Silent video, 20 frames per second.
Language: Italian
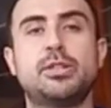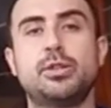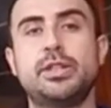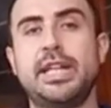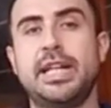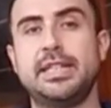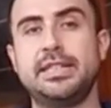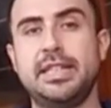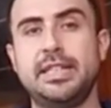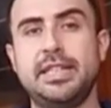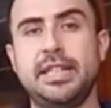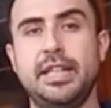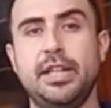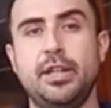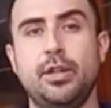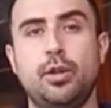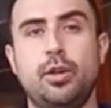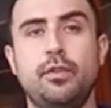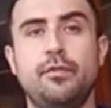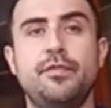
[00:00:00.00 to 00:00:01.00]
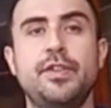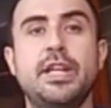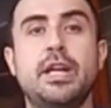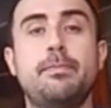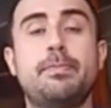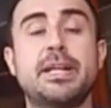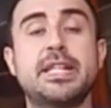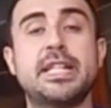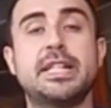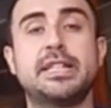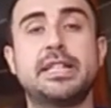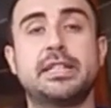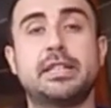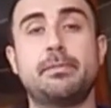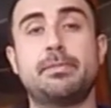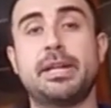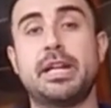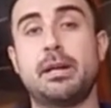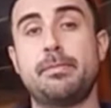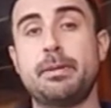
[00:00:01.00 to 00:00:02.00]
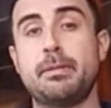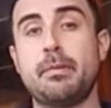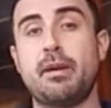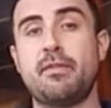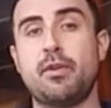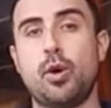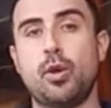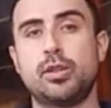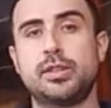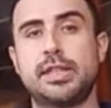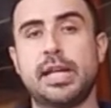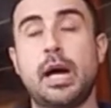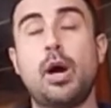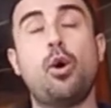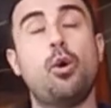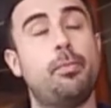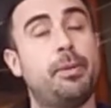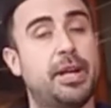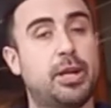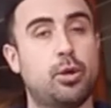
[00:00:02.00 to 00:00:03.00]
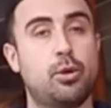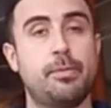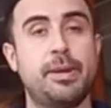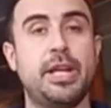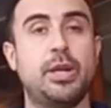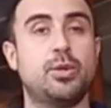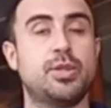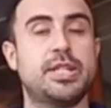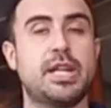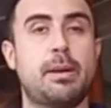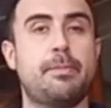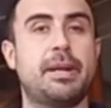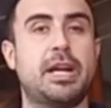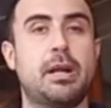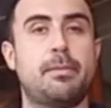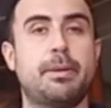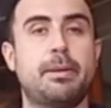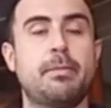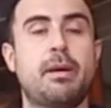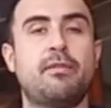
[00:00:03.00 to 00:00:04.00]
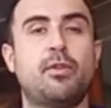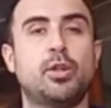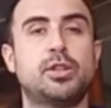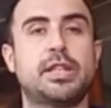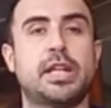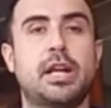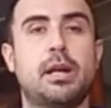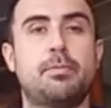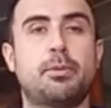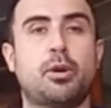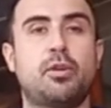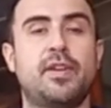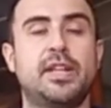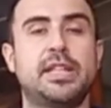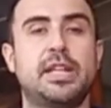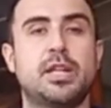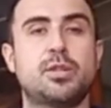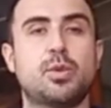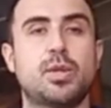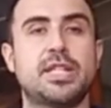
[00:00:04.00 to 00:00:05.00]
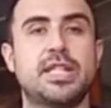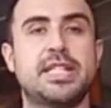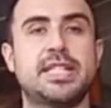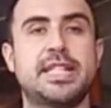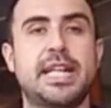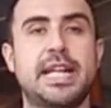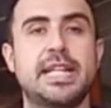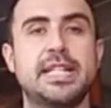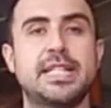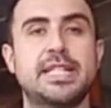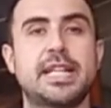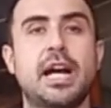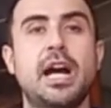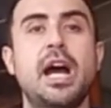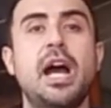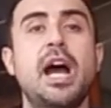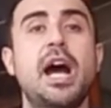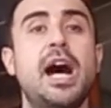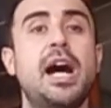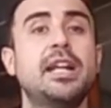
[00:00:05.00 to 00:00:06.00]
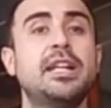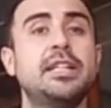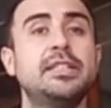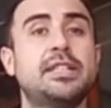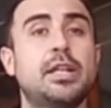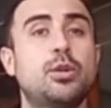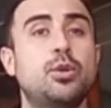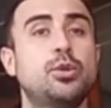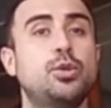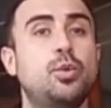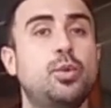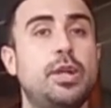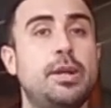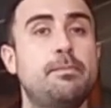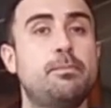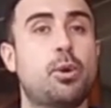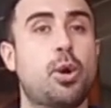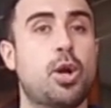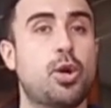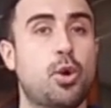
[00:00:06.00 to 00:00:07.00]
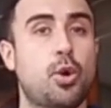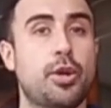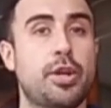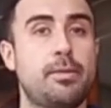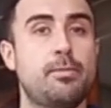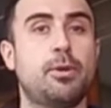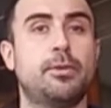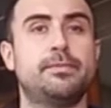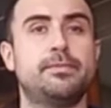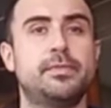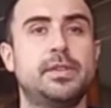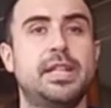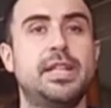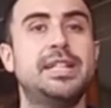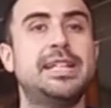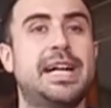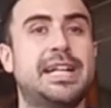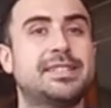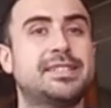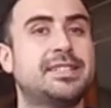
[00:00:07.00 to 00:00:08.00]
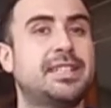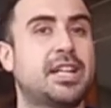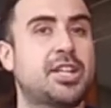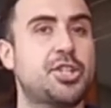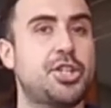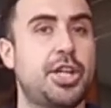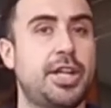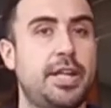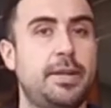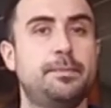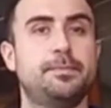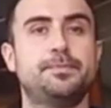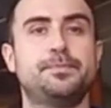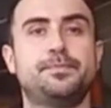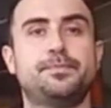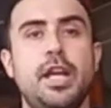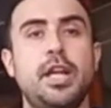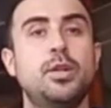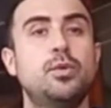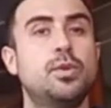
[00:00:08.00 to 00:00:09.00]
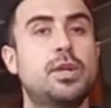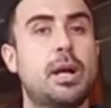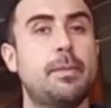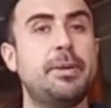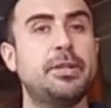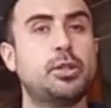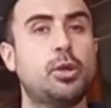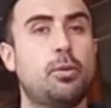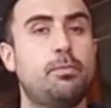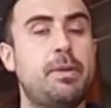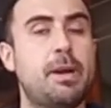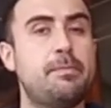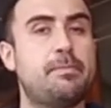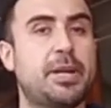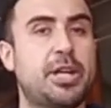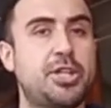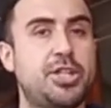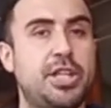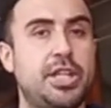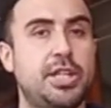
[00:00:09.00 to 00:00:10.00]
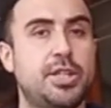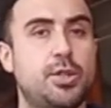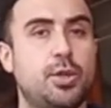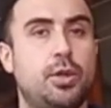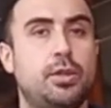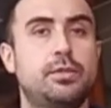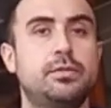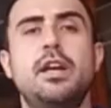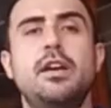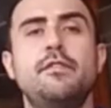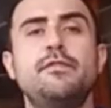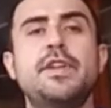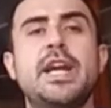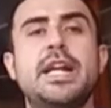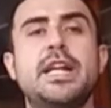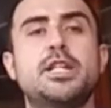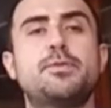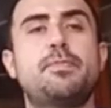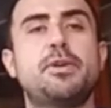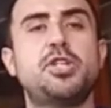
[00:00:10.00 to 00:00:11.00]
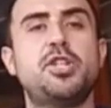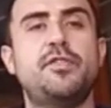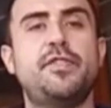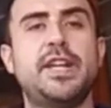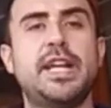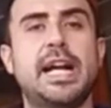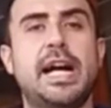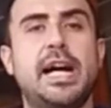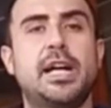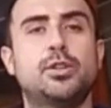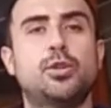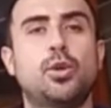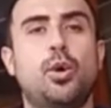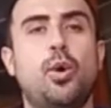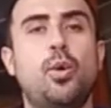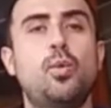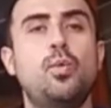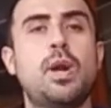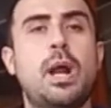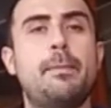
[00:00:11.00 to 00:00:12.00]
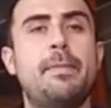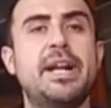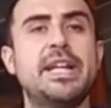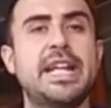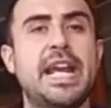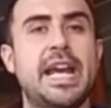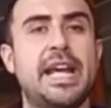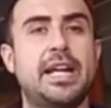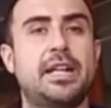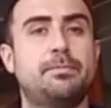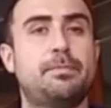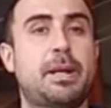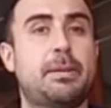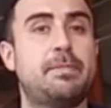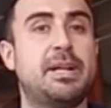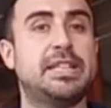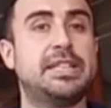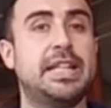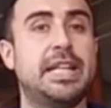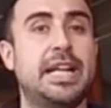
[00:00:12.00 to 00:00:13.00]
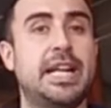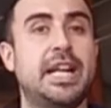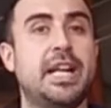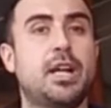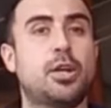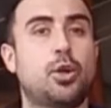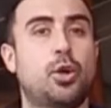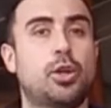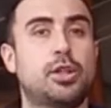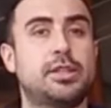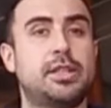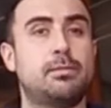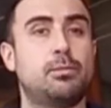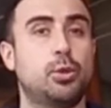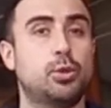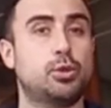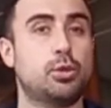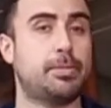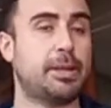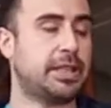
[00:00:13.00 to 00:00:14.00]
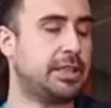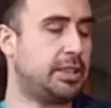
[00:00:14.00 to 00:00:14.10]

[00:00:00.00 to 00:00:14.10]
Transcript: metodica di tiro viene presentata per la prima volta, o perlomeno sia per la prima volta la prova della sua esistenza, all'interno di un libro anonimo, L'Art d'Archerie. In un capitolo ben preciso viene specificato una maniera per mantenere la corda molto